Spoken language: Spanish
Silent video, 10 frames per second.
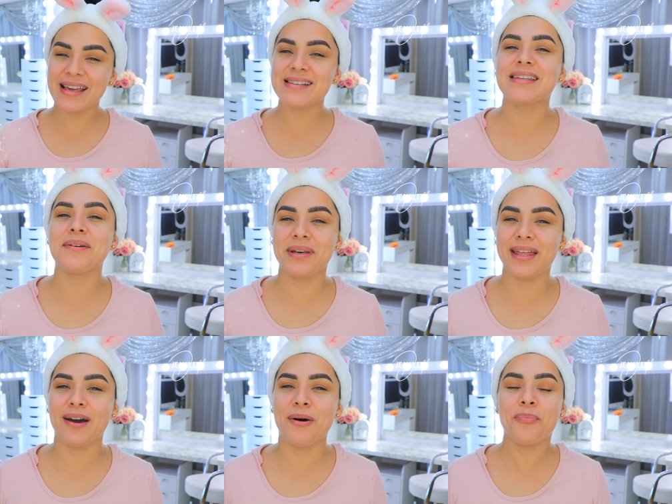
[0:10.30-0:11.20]
este
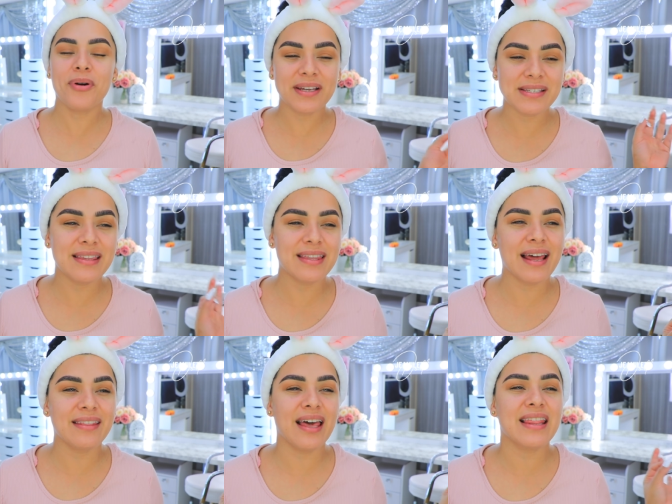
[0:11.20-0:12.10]
video porque se
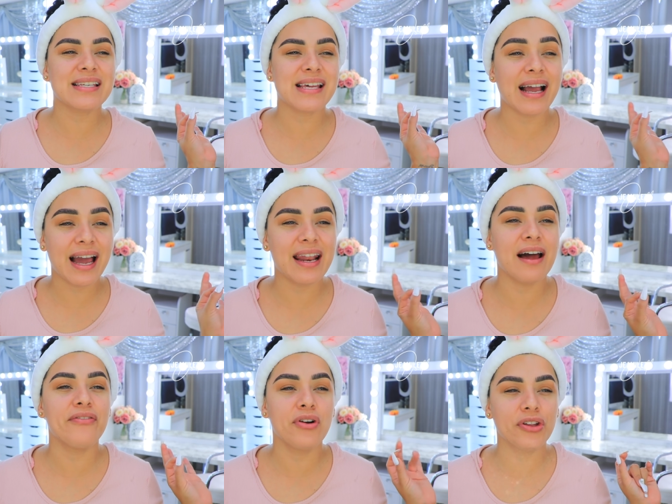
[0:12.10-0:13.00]
trata de sacar
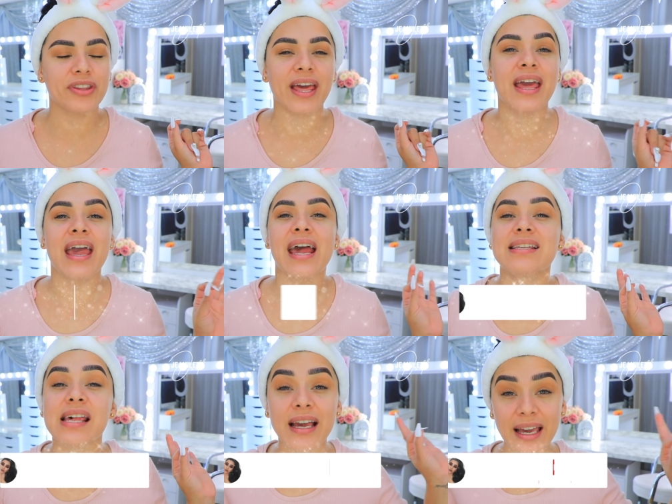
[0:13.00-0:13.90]
a flote
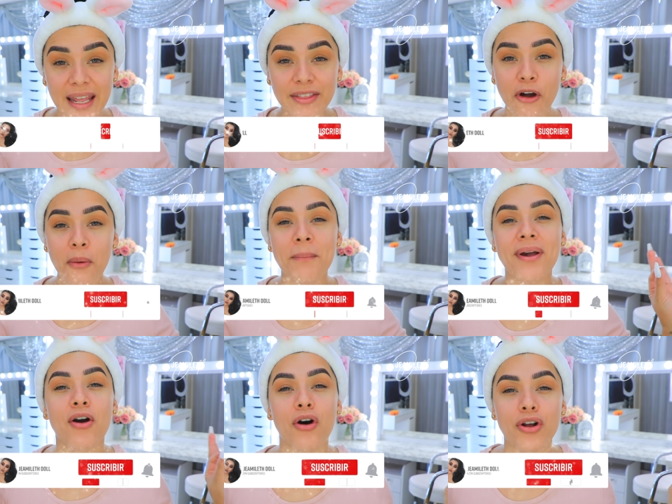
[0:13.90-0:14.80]
el secreto
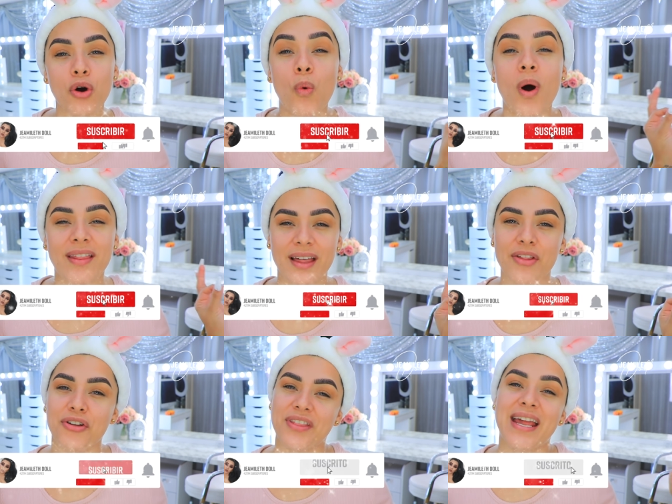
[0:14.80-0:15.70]
mejor
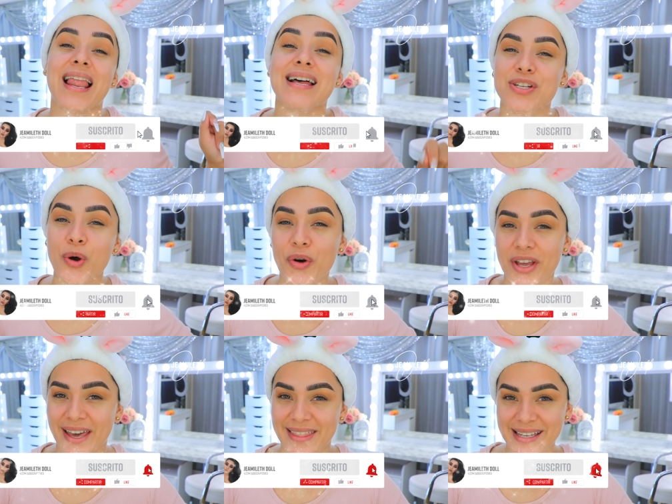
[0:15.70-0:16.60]
guardado de las
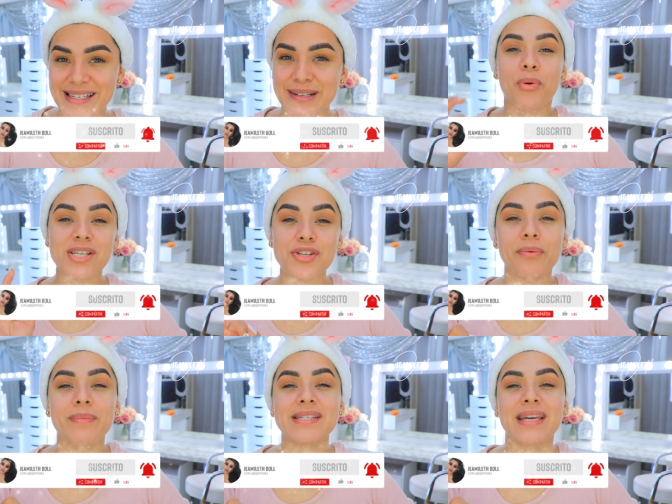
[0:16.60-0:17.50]
coreanas. Pues estoy
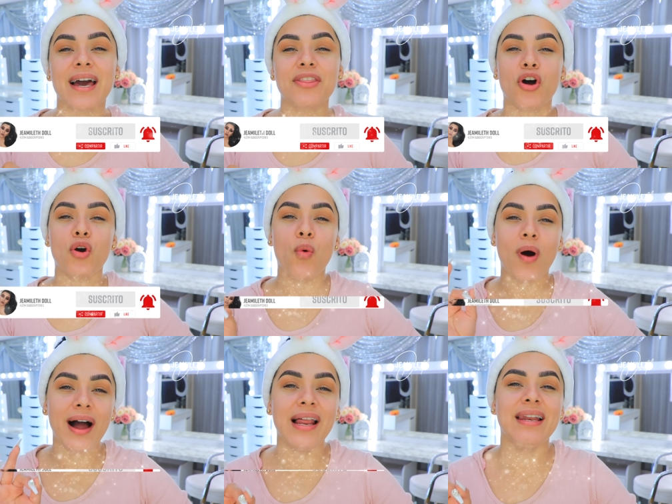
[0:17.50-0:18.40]
investigando
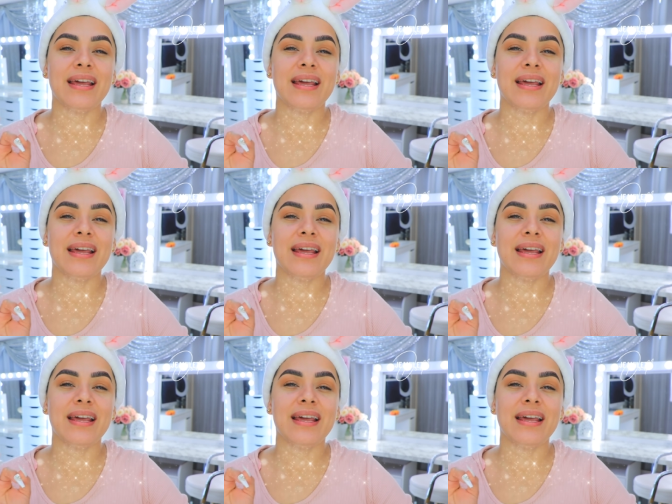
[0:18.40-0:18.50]
cuál